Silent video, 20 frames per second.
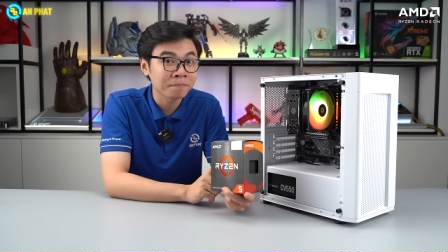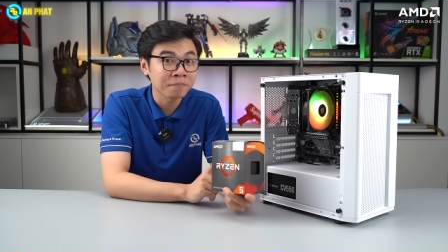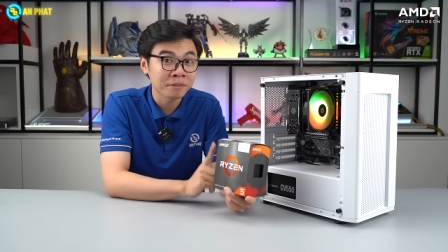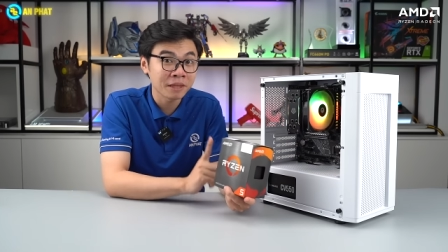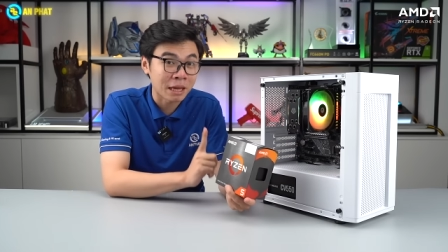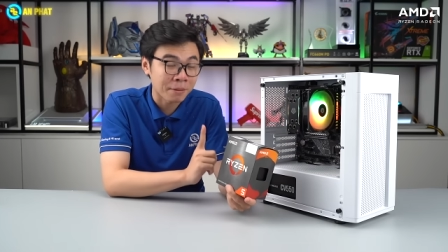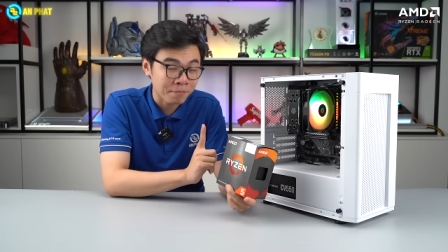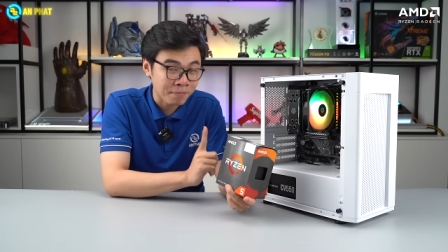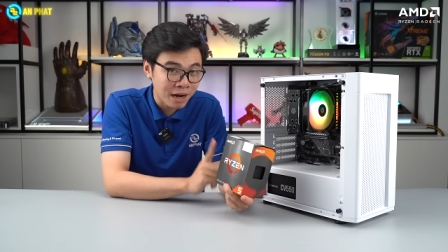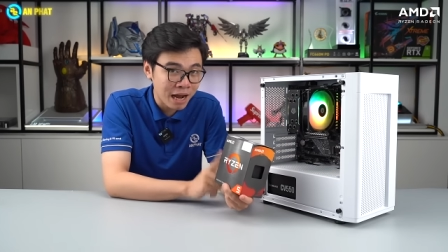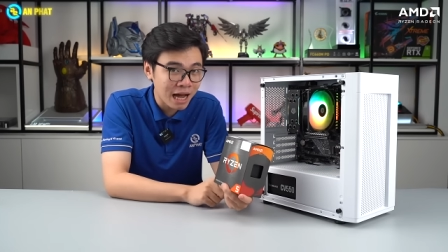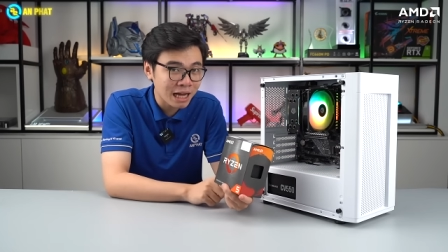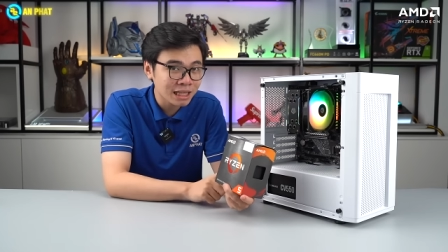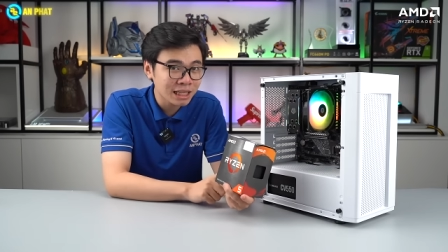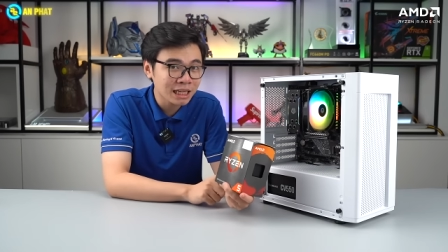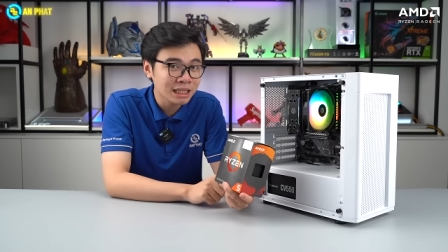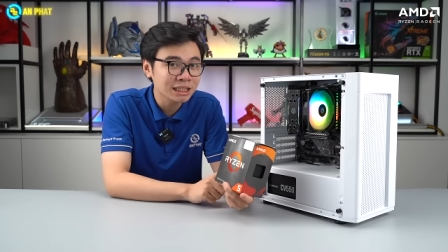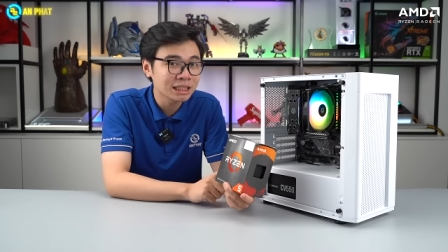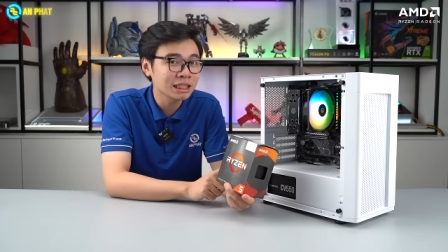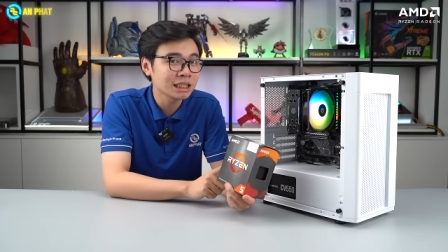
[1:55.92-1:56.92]
điểm đa
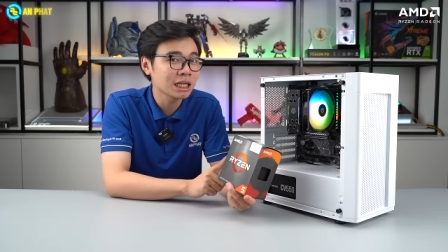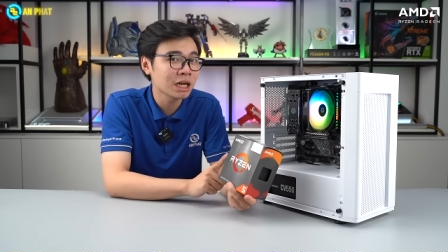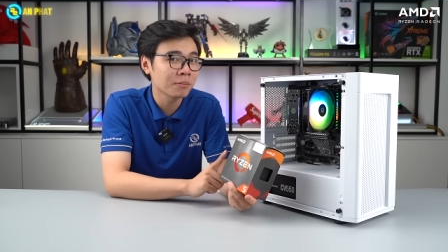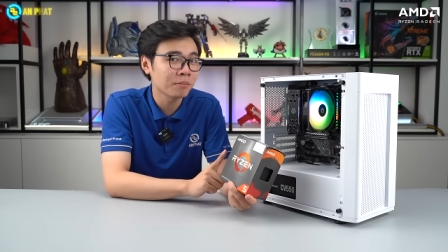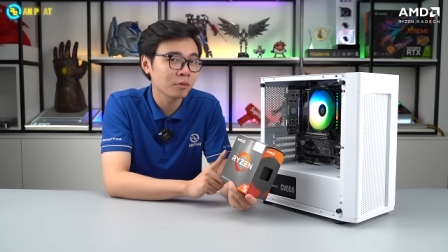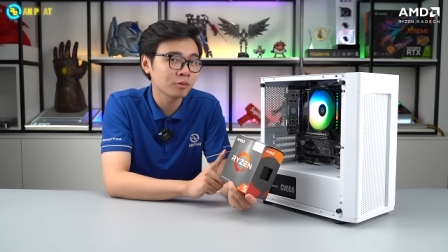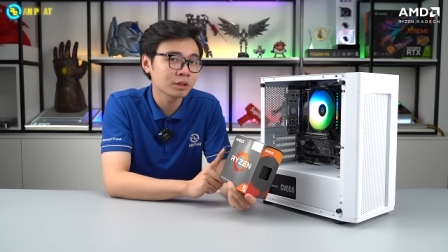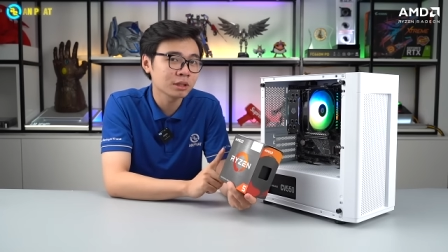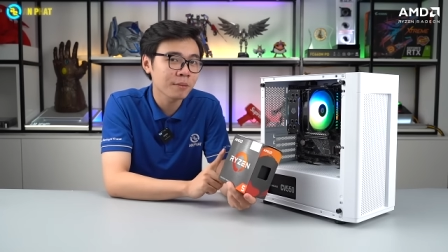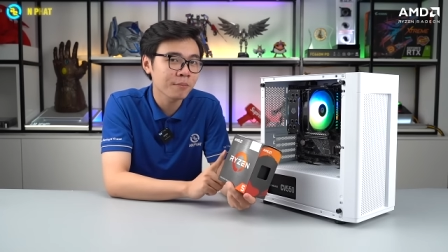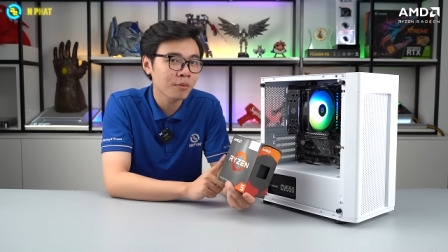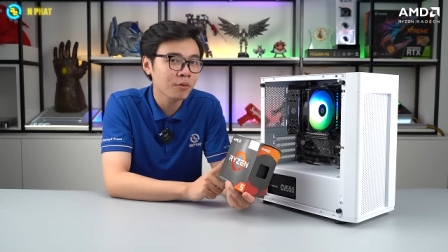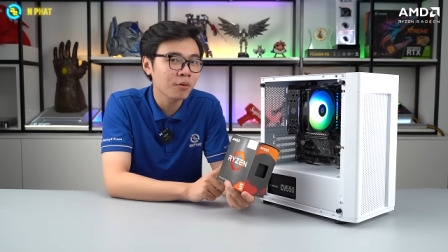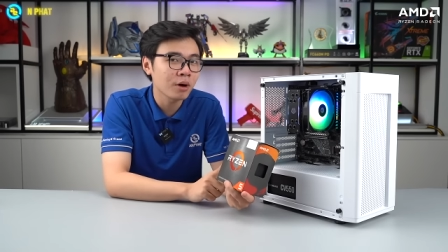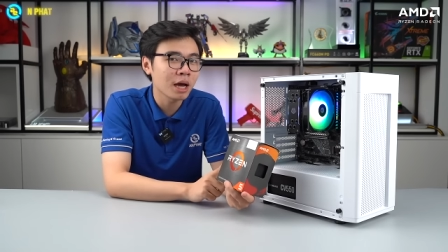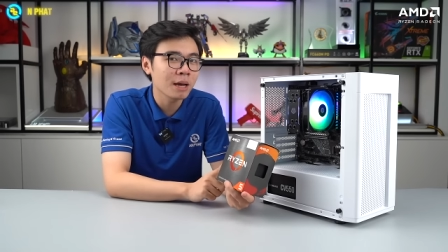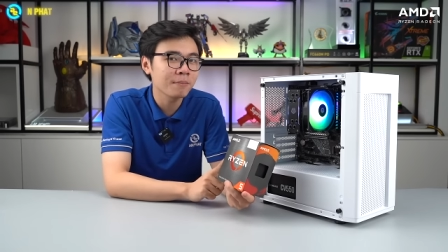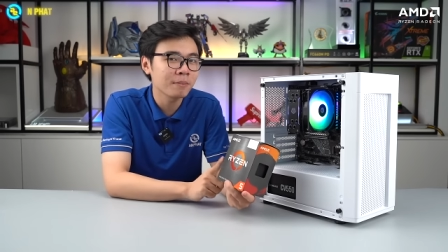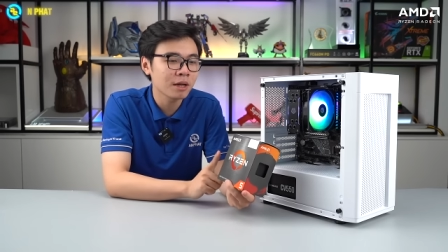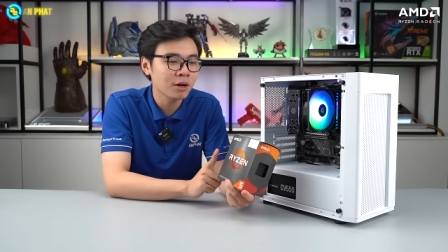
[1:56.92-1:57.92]
nhân trên mẫu CPU
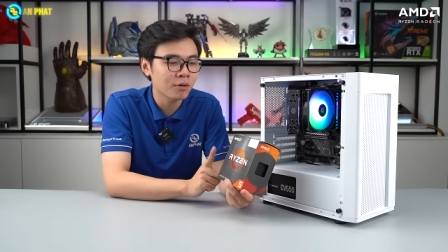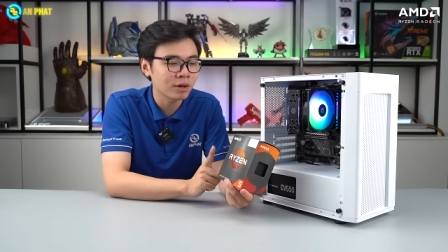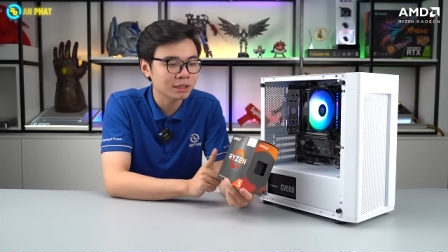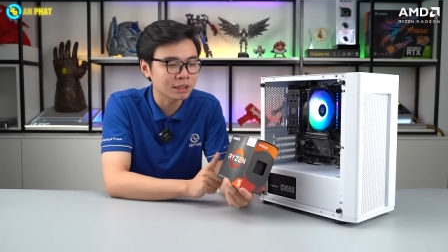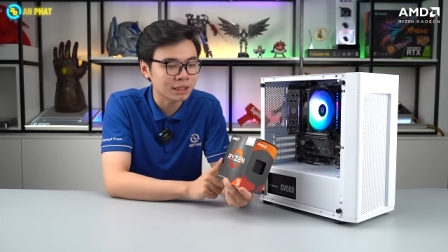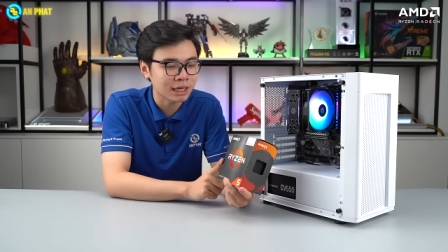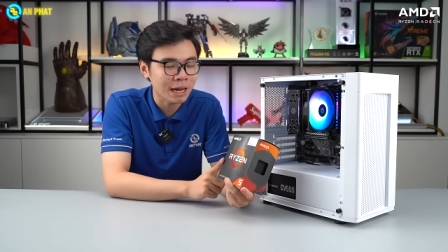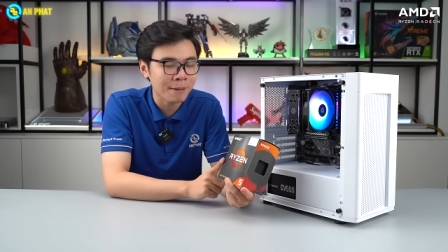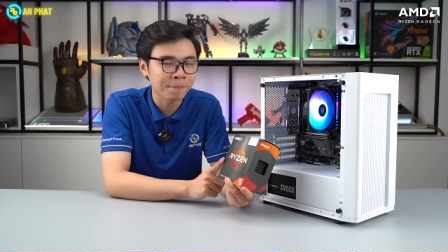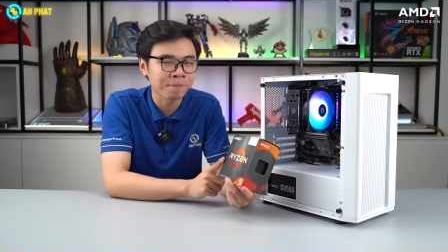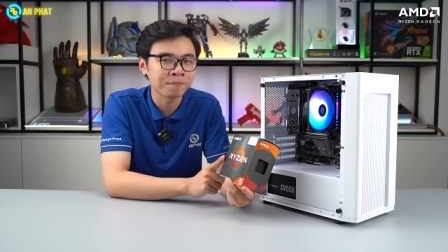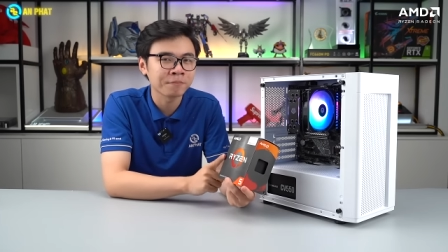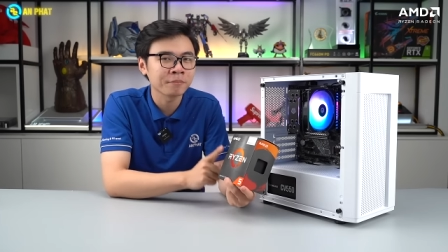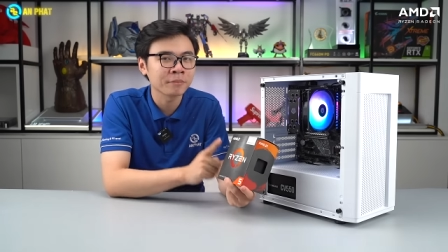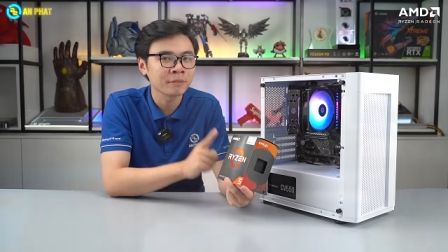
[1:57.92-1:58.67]
AMD Ryzen 5